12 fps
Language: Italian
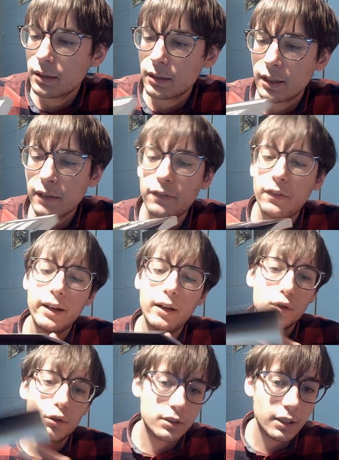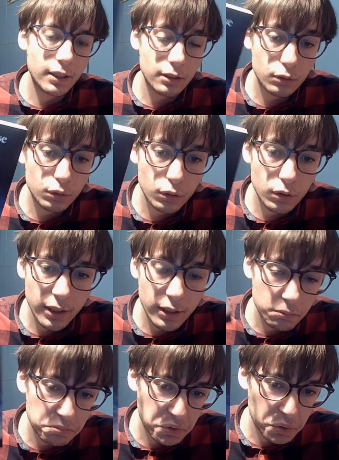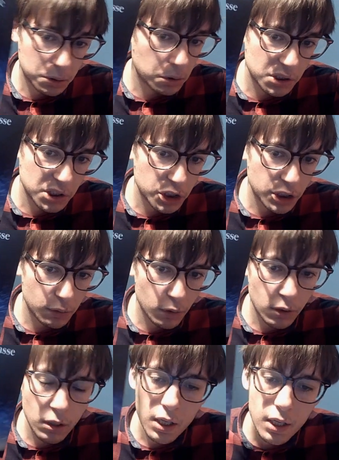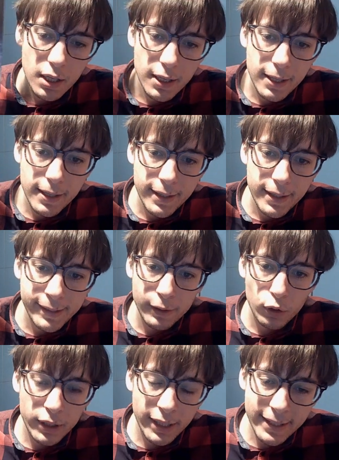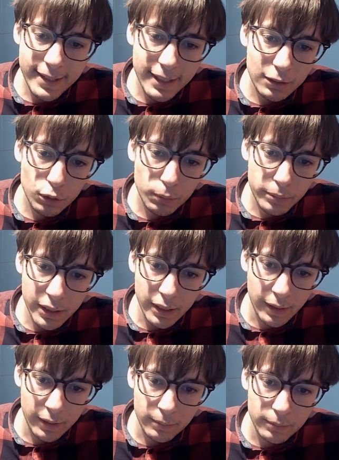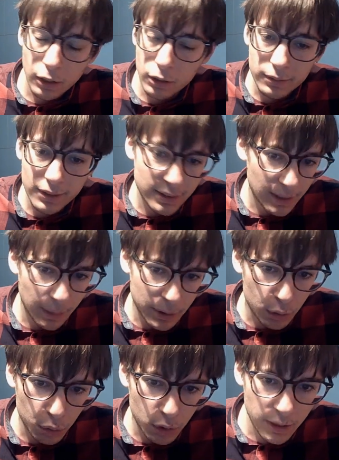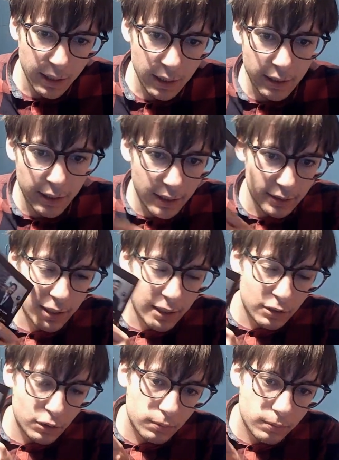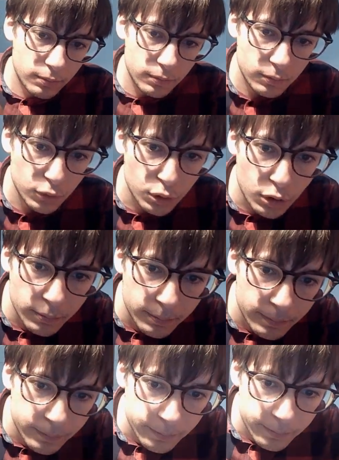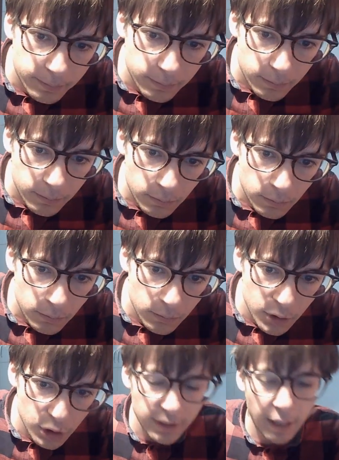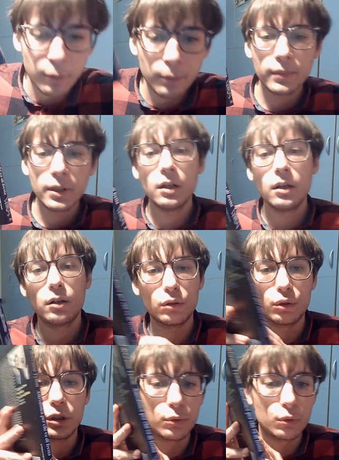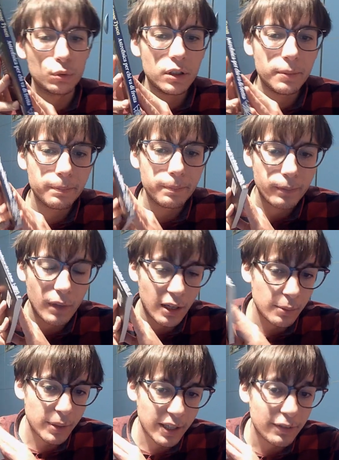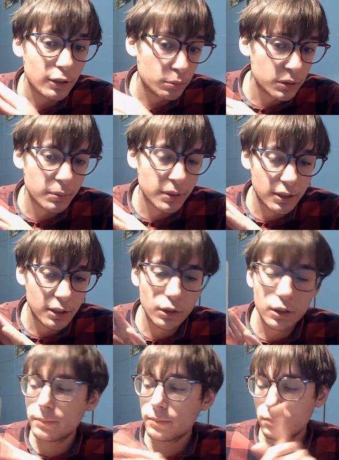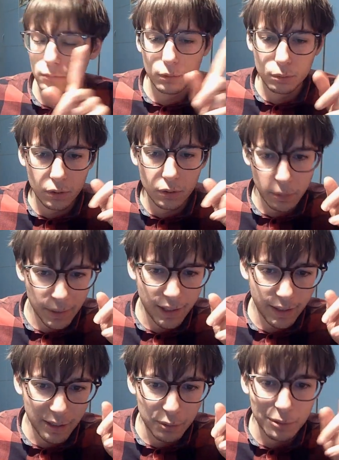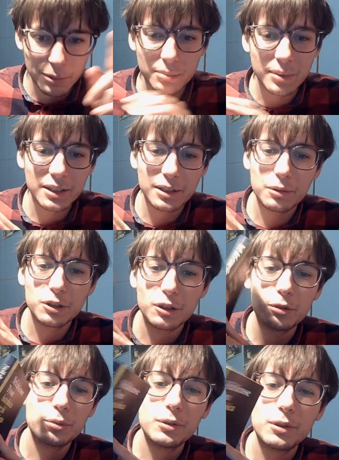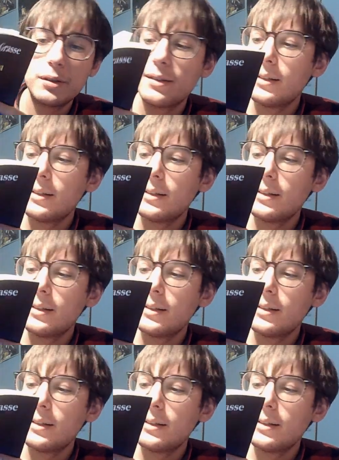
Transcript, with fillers: Raffaello Cortina Editore, 14 euro. Organizzato per... Allora, sapete tutti chi è Neil deGrasse Tyson, giusto? Ci siamo, conosciamo tutti, anche perché ha fatto Big Bang Theory, dopo parleremo di Big Bang Theory a un certo punto.